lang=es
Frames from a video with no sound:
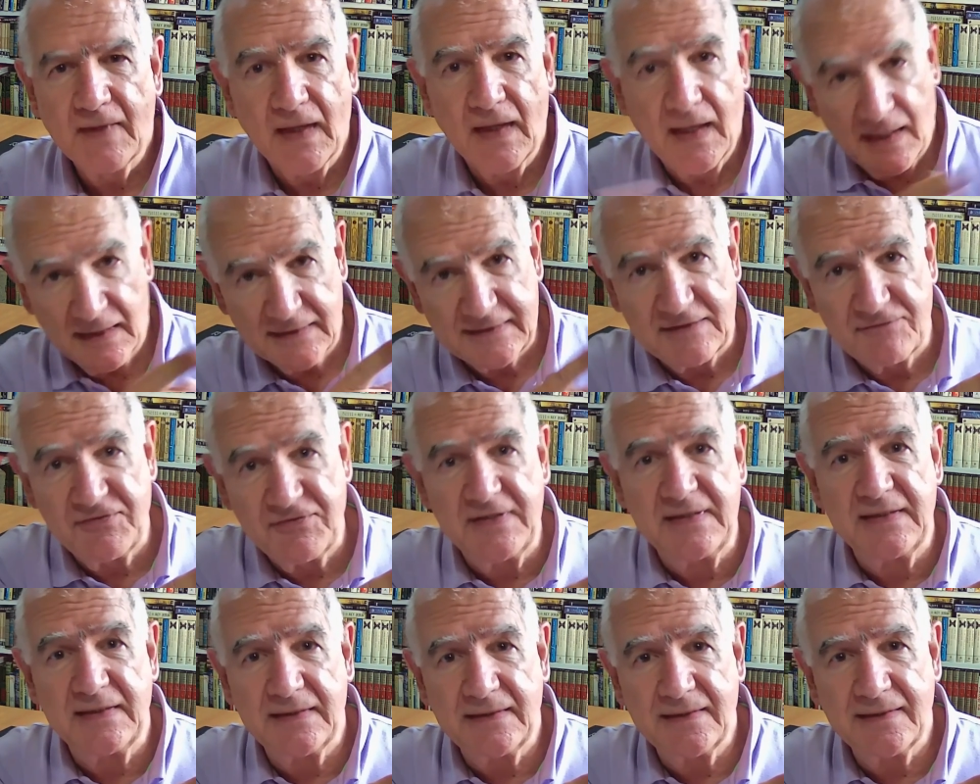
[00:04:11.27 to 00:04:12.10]
A
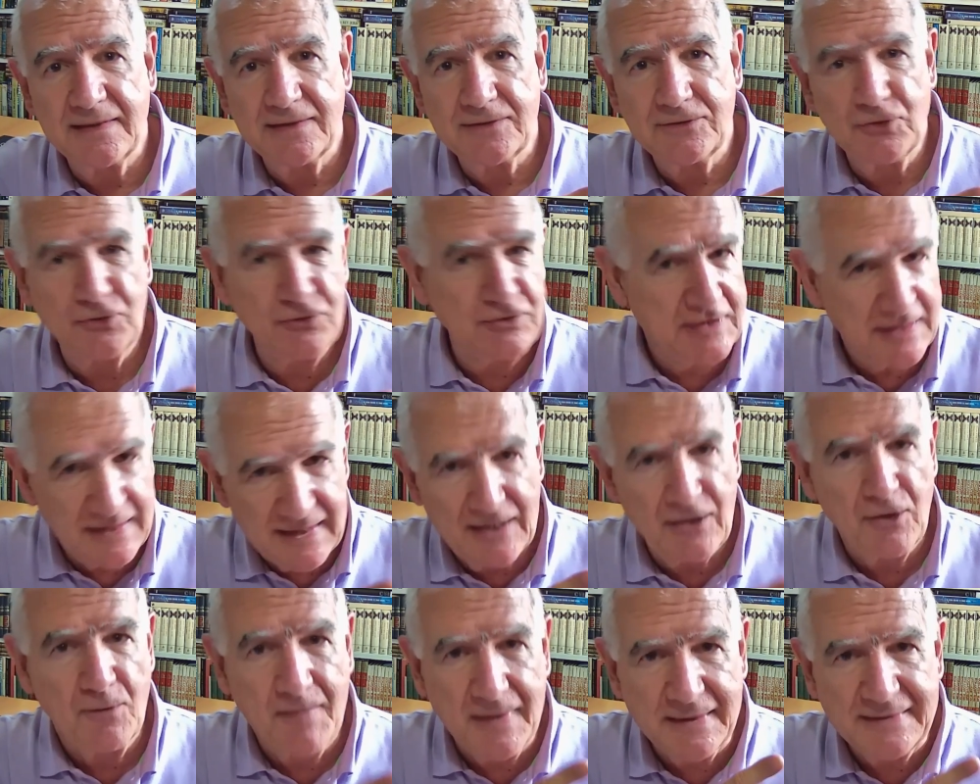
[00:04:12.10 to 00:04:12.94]
Tafira, donde ya
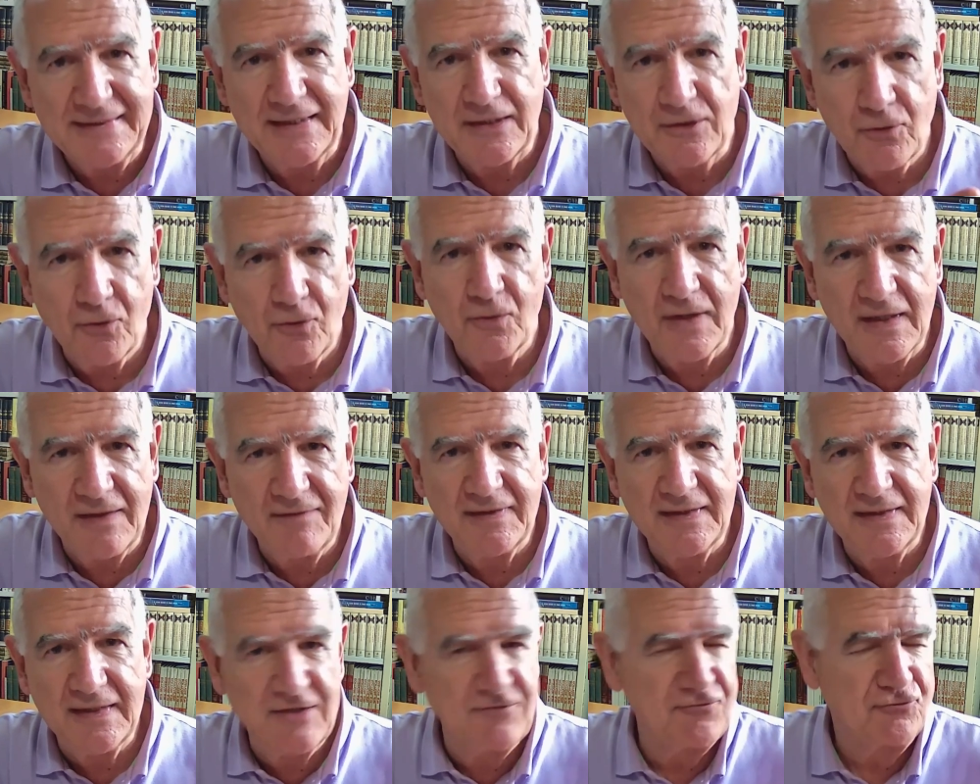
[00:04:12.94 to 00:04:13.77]
los mandaron una
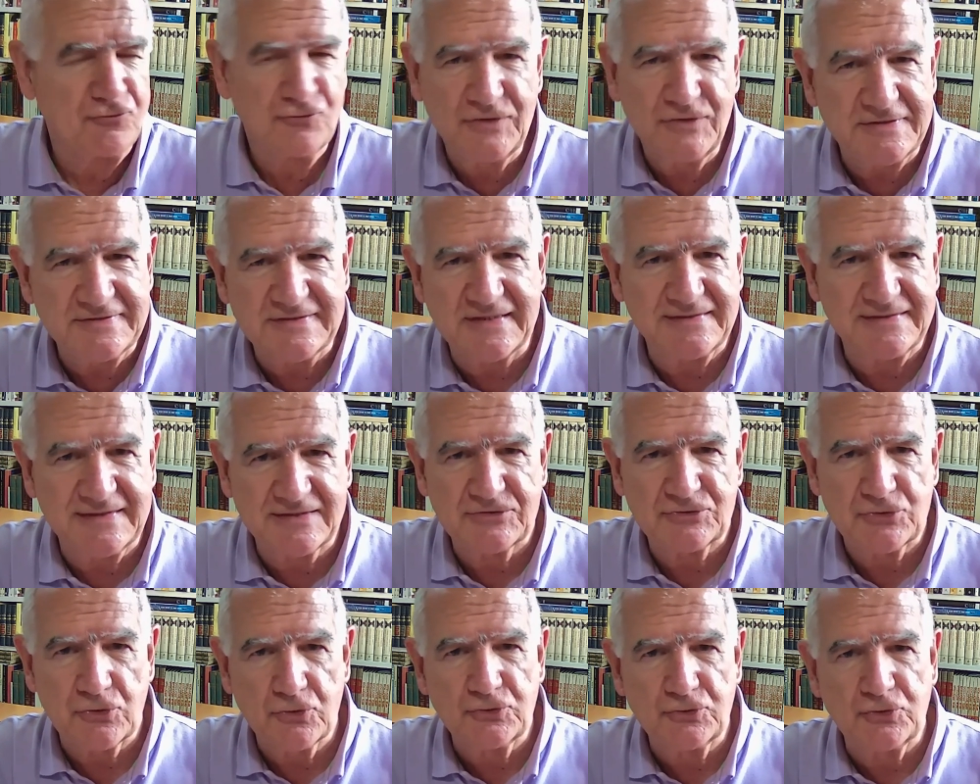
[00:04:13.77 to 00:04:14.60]
vez y fue un desastre
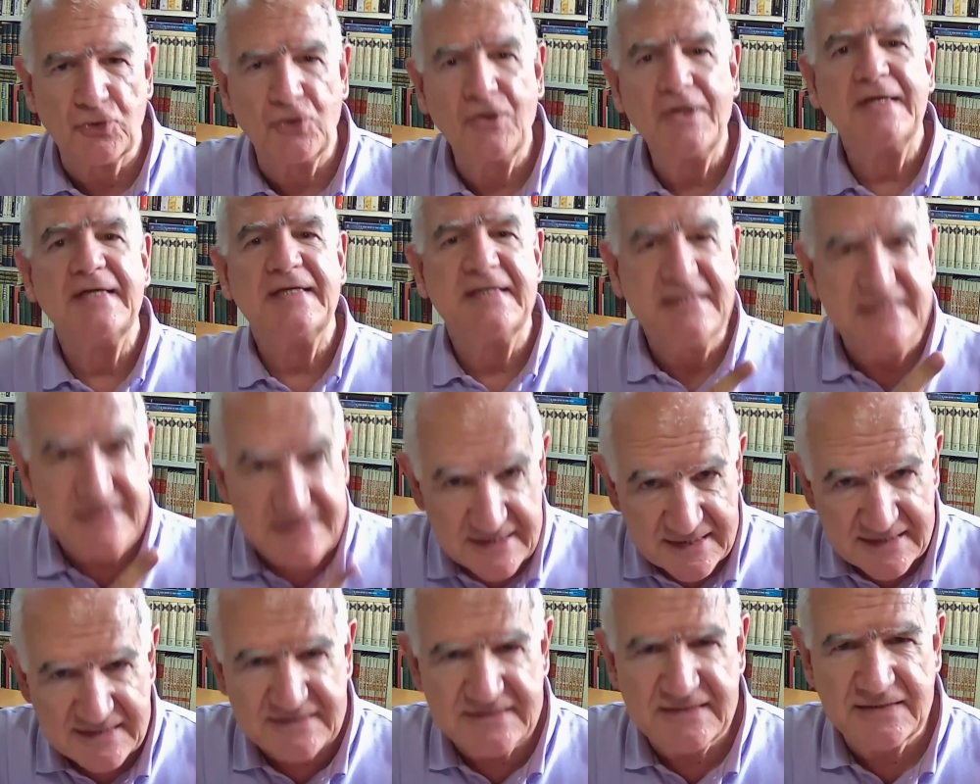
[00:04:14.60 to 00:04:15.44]
absoluto y
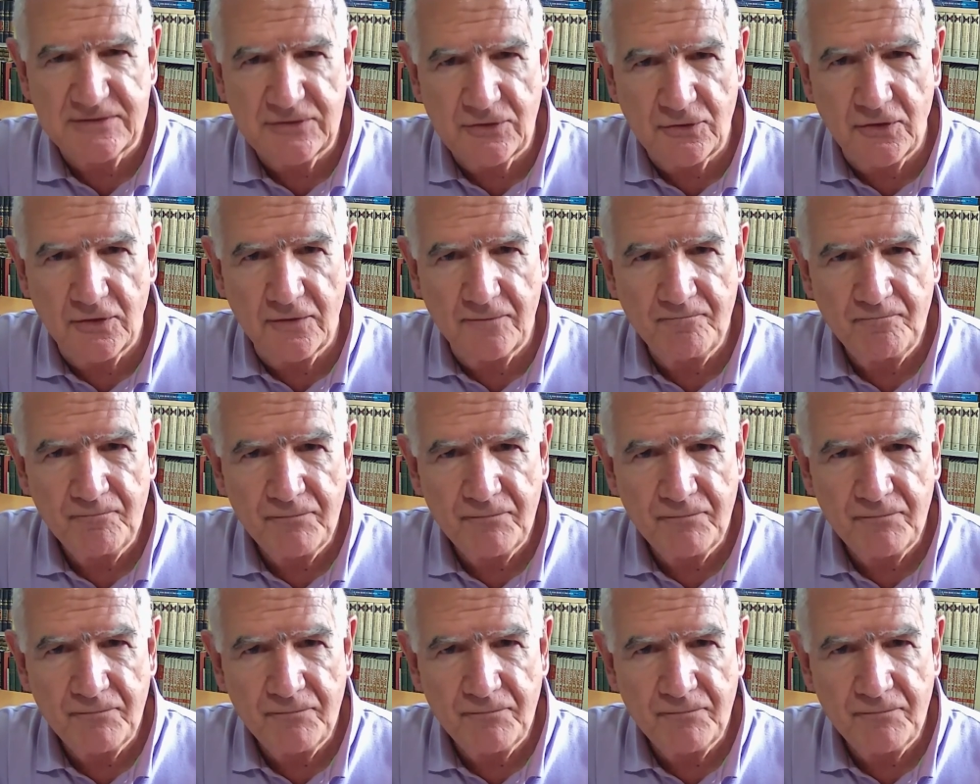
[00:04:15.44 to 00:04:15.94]
sigue siéndolo.